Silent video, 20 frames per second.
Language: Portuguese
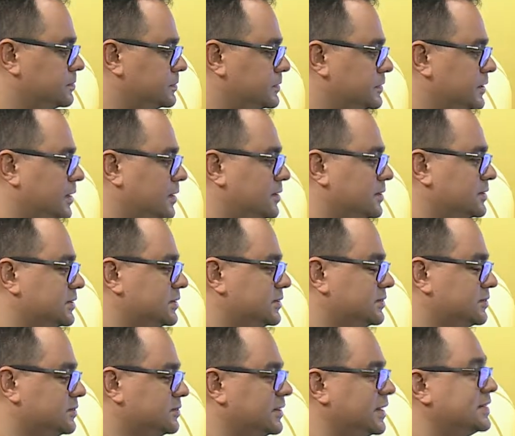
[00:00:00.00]
Ah,
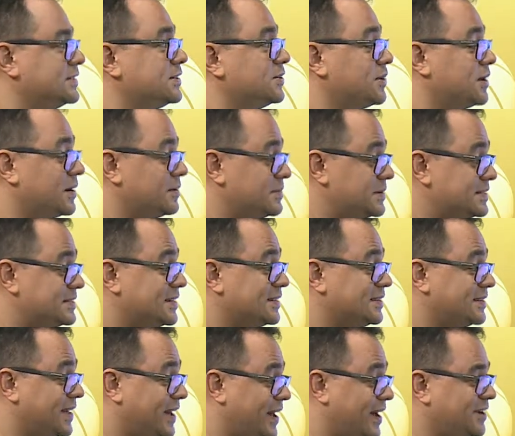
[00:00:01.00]
vai ser o camisa
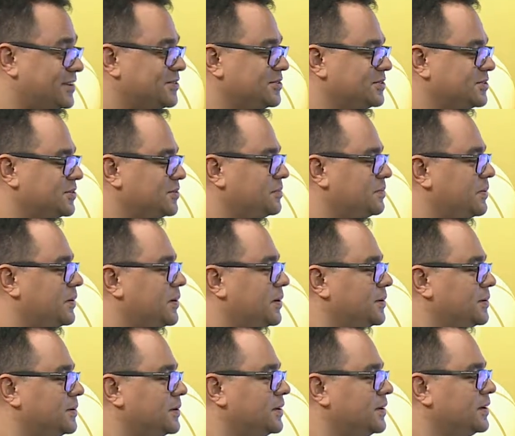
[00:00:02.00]
10 do São
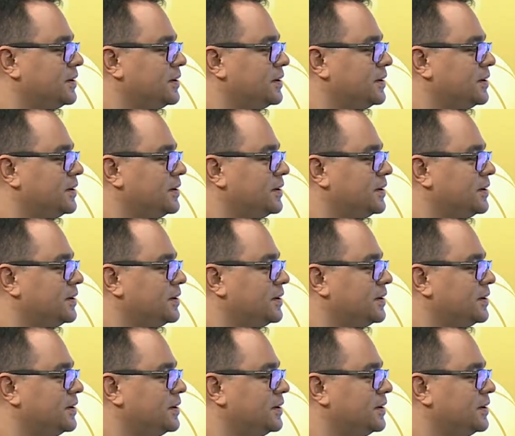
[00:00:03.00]
Paulo.